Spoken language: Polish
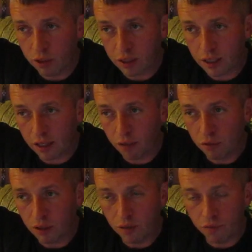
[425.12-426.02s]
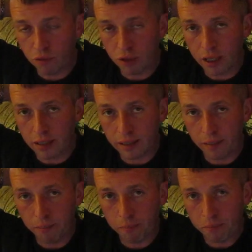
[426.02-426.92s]
strach, łzy i frustrację.
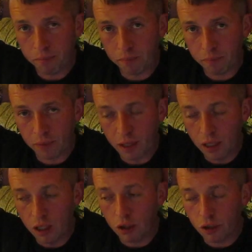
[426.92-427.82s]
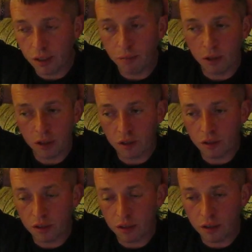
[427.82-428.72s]
I to samo jest
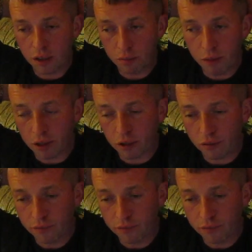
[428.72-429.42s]
ze śmiercią